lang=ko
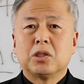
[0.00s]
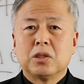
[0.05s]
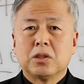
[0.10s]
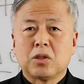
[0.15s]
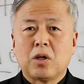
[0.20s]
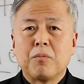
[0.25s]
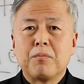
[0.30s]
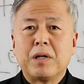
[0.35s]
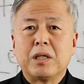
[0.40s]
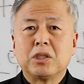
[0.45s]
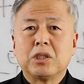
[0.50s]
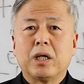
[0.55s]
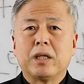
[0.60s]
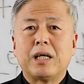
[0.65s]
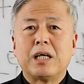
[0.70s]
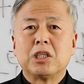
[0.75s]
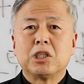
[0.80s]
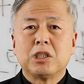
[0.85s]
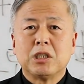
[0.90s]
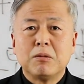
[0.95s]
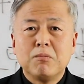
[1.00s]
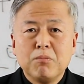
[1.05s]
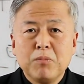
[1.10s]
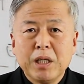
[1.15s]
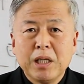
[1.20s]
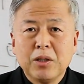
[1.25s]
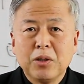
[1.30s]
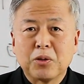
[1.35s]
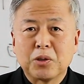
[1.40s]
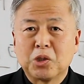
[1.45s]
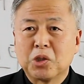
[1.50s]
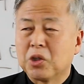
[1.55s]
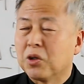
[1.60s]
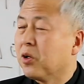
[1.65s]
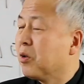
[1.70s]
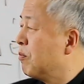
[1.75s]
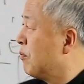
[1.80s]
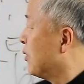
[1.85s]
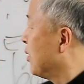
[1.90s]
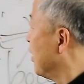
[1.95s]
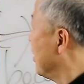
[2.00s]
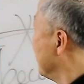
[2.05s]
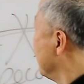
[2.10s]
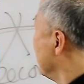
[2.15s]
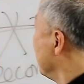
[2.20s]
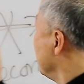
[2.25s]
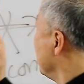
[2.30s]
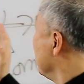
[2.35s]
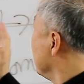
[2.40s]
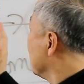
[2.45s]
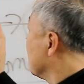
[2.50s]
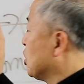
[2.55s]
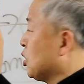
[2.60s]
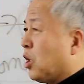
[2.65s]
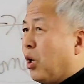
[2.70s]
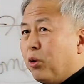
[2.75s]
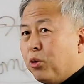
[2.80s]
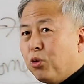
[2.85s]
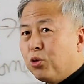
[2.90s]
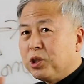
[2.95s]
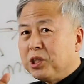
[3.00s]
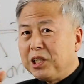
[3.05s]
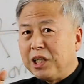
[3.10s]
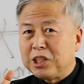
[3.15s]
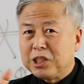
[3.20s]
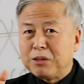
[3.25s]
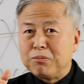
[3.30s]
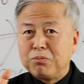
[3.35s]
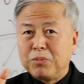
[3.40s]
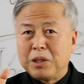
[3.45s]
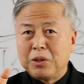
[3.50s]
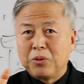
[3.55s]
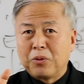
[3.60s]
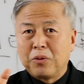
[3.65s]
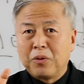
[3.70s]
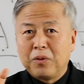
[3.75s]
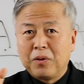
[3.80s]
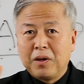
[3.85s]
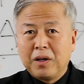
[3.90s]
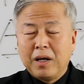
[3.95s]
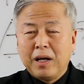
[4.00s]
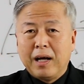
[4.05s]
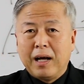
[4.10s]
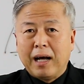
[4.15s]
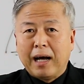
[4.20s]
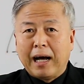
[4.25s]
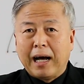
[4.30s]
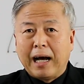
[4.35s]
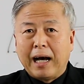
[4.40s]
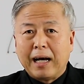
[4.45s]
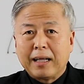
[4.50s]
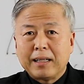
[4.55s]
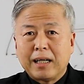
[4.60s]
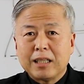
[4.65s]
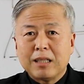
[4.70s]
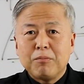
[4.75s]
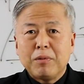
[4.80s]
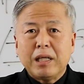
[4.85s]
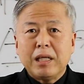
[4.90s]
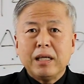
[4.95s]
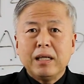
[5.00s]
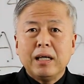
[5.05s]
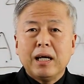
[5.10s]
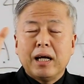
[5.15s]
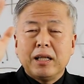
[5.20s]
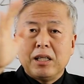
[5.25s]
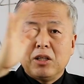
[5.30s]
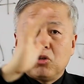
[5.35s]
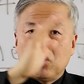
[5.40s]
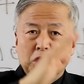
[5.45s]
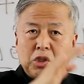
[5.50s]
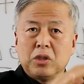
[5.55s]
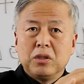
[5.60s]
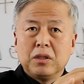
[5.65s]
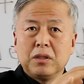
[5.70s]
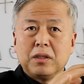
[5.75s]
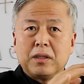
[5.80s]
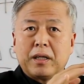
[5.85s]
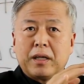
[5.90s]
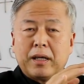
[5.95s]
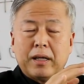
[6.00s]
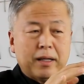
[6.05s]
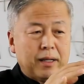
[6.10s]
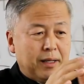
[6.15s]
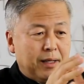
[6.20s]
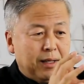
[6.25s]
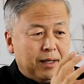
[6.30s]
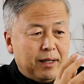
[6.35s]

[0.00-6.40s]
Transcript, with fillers: 성만찬의 신비인 것처럼 성육신의 신비도 하나님이 인간이 되셨는데